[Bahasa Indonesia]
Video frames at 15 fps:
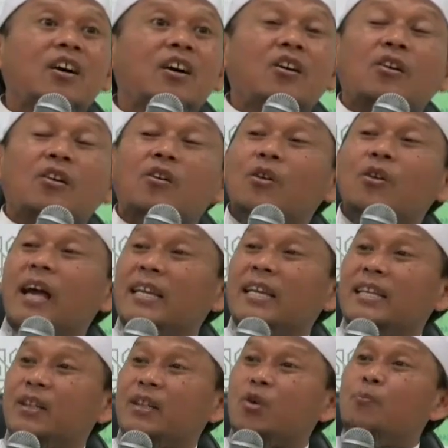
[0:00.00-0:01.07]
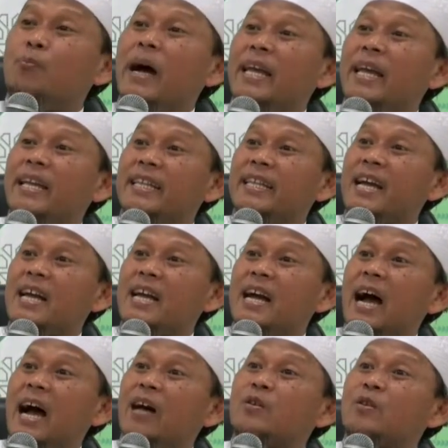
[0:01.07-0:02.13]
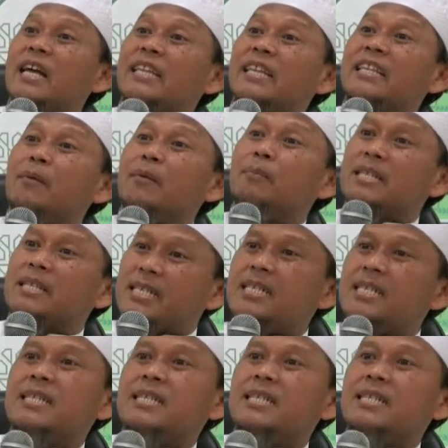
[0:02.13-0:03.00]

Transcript: Quran itu baiknya harus hatinya bersih